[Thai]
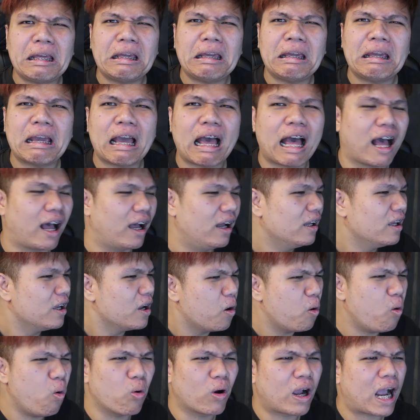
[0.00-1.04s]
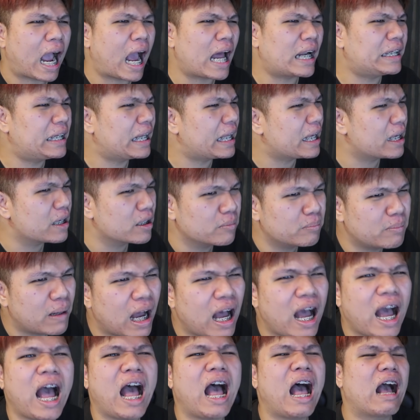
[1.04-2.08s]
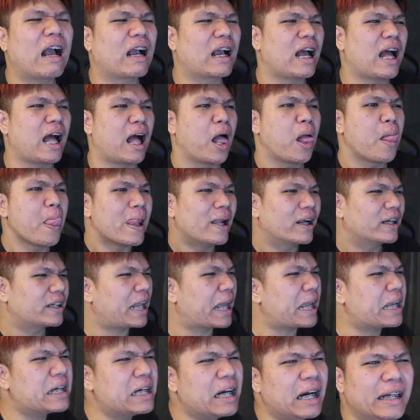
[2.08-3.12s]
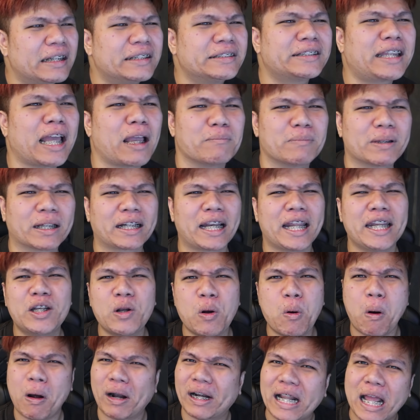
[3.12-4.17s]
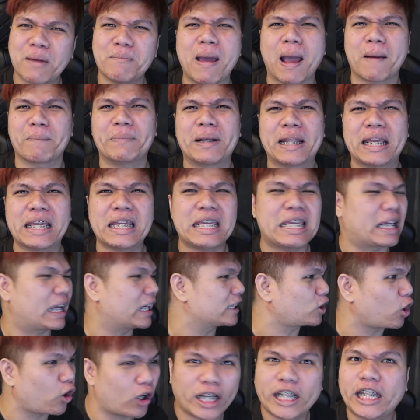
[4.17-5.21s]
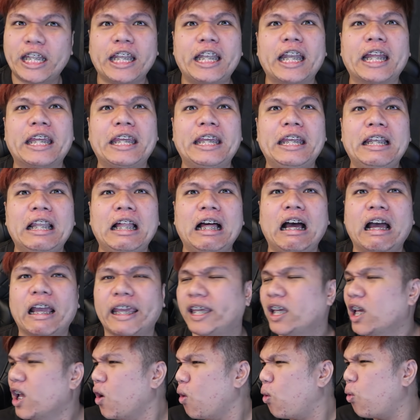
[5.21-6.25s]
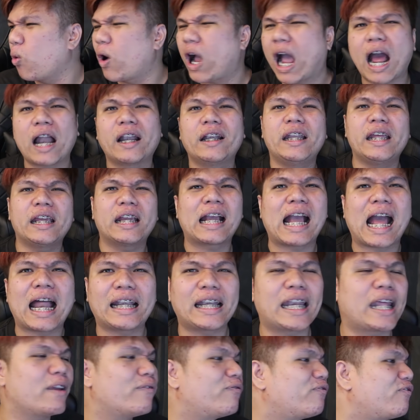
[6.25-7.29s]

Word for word: ดีอ่ะหูงานดีมากอ่ะได้เงินแถมยังได้ดูอะไรแบบนี้อีกอะตอนนั้นคิดอย่างนี้เลยงานดีงานใน